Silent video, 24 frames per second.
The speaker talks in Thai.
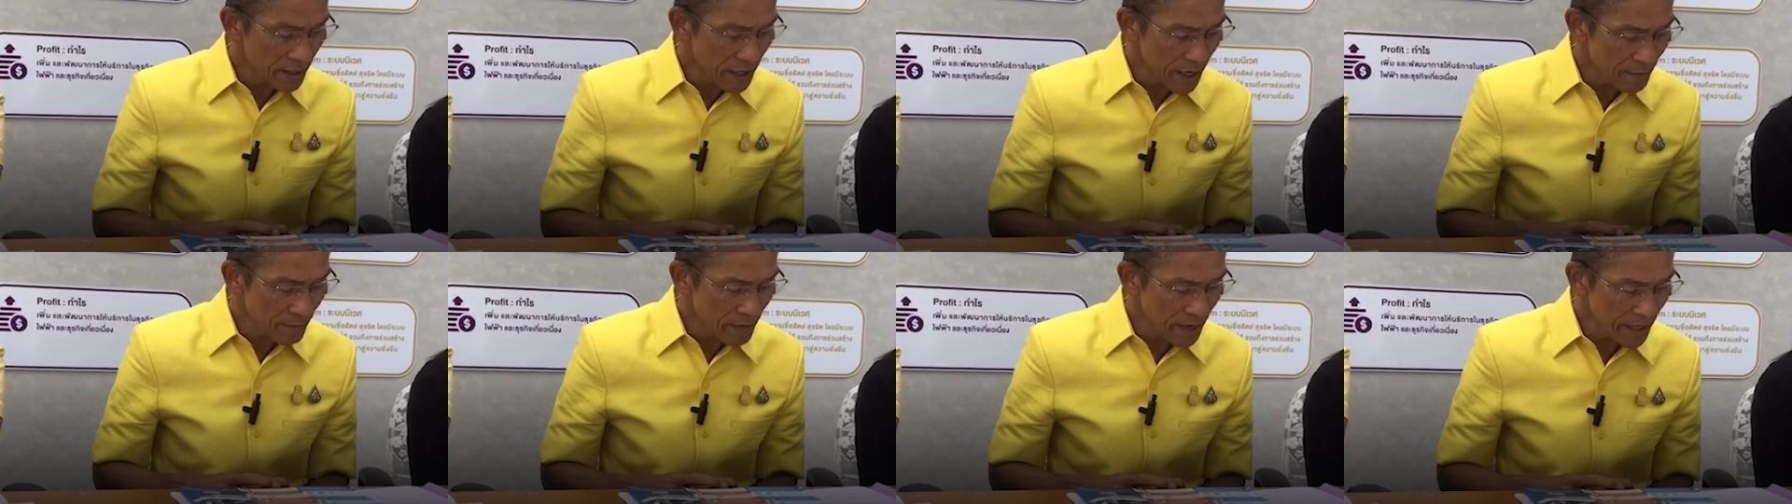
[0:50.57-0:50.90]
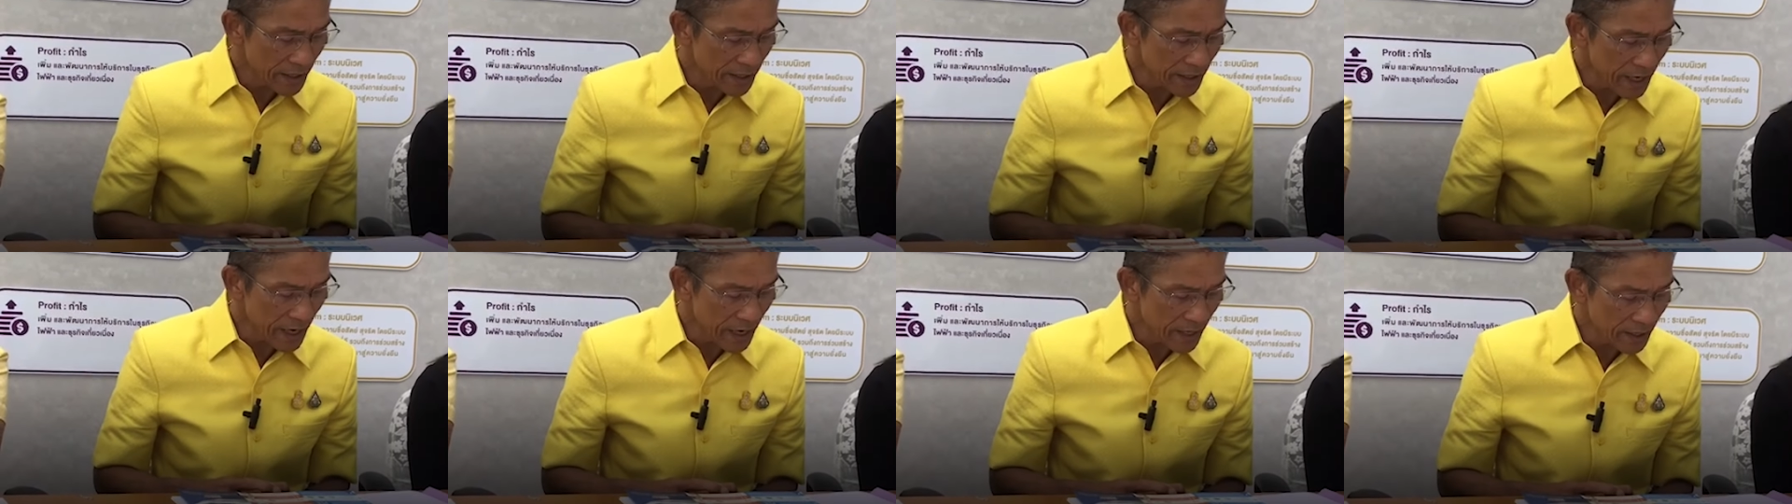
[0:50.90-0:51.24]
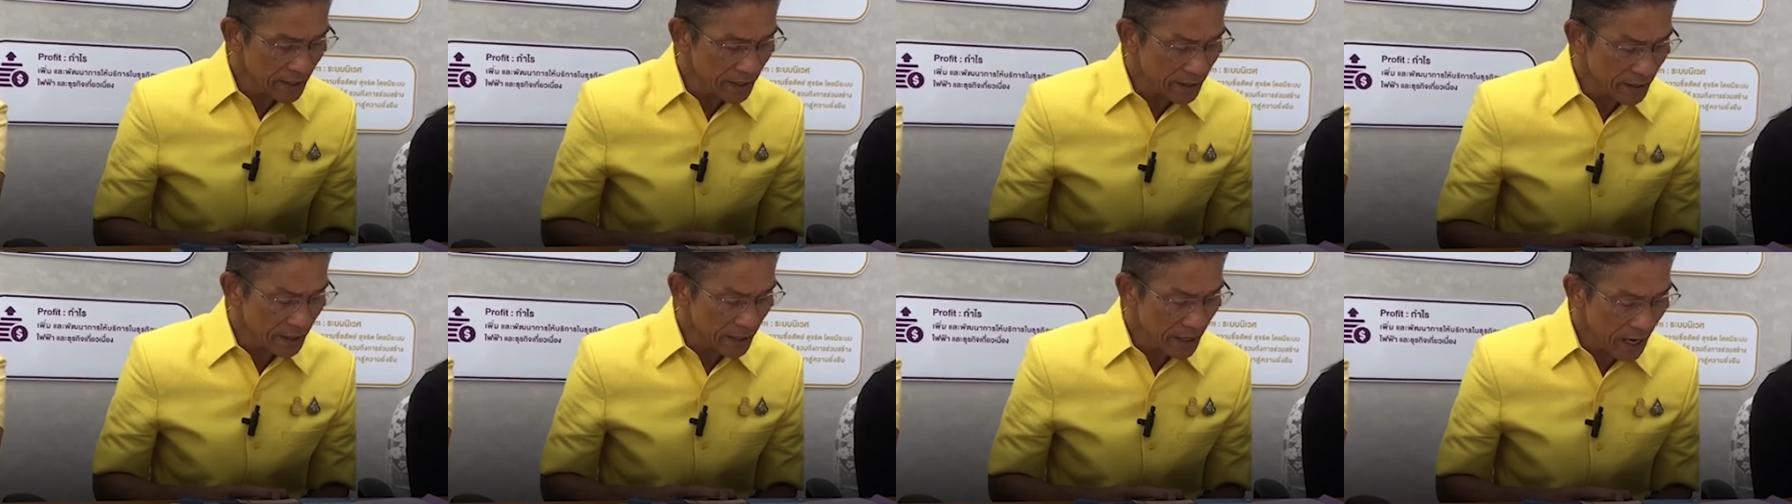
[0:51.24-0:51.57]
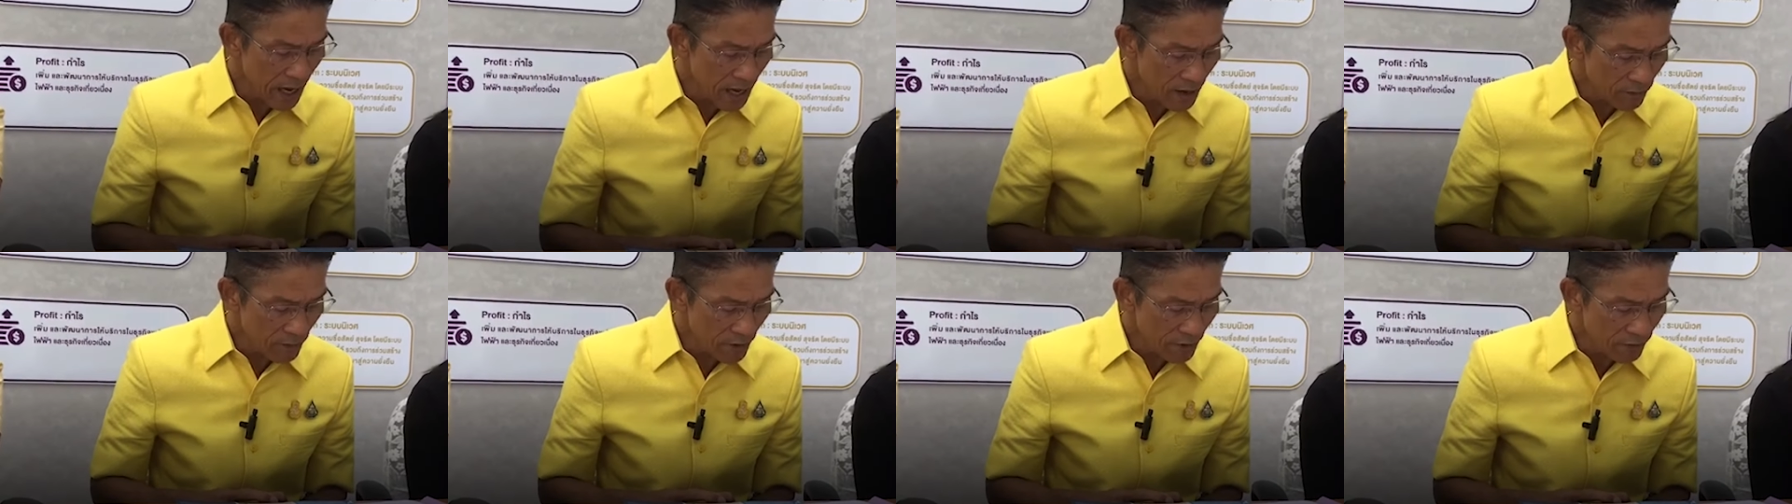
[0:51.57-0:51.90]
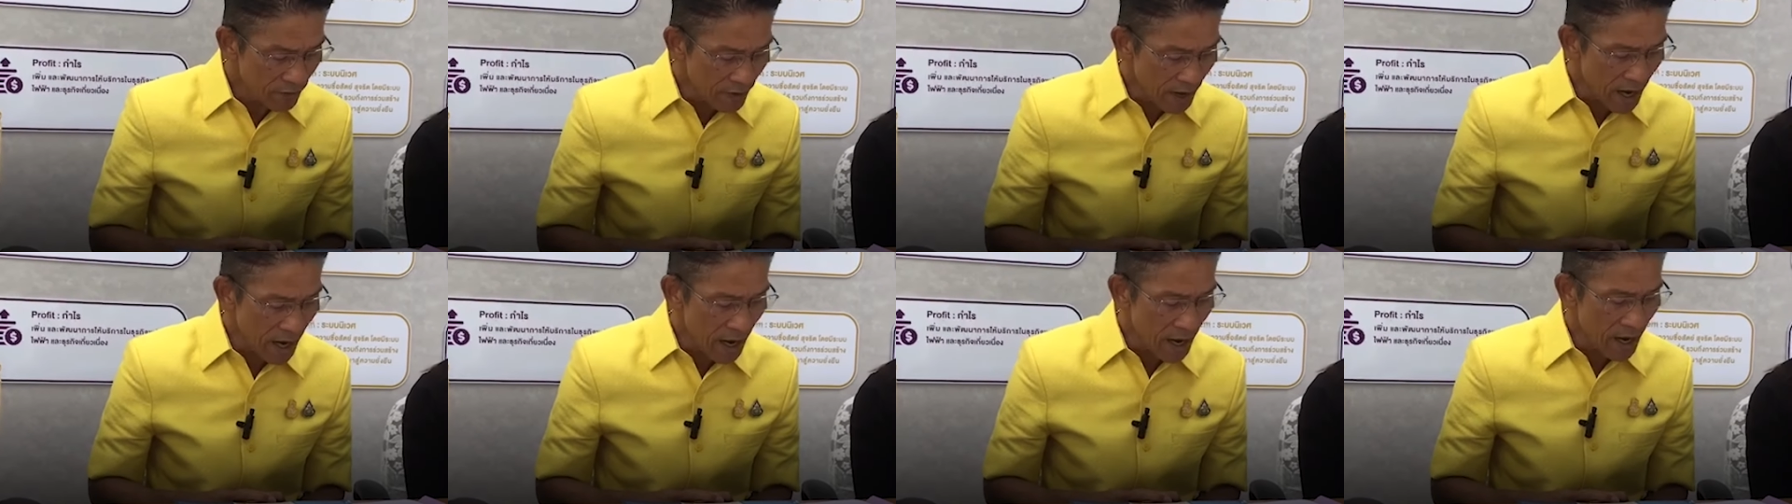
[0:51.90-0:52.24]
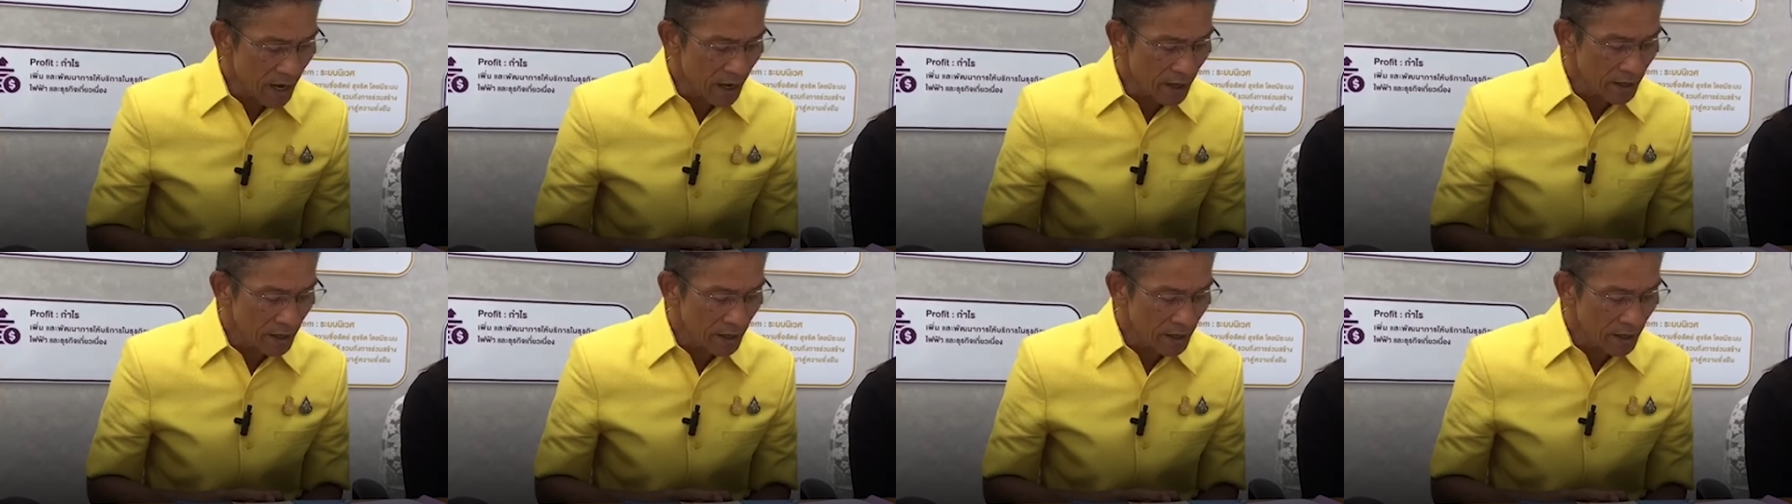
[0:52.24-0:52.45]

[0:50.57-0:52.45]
ในใบแจ้งค่าไฟฟ้า